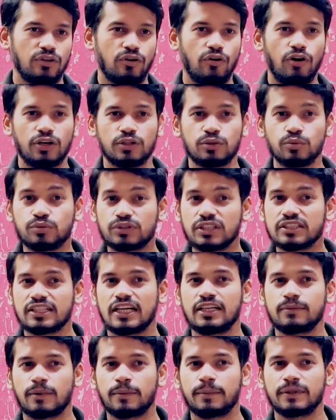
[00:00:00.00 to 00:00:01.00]
और दूसरी
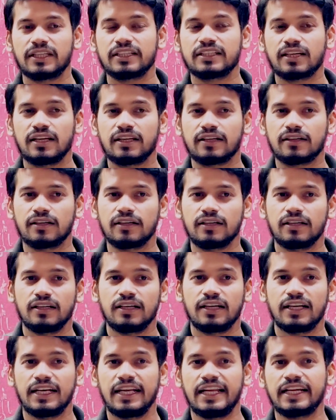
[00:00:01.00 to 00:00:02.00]
साइड पर पता है क्या लिखना
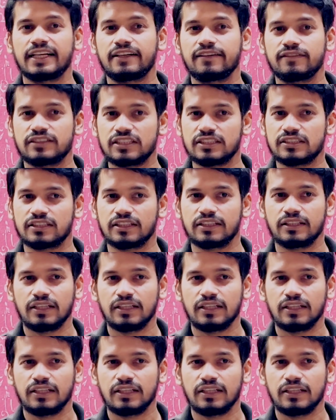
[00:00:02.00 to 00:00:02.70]
है नेगेटिव चीज़ें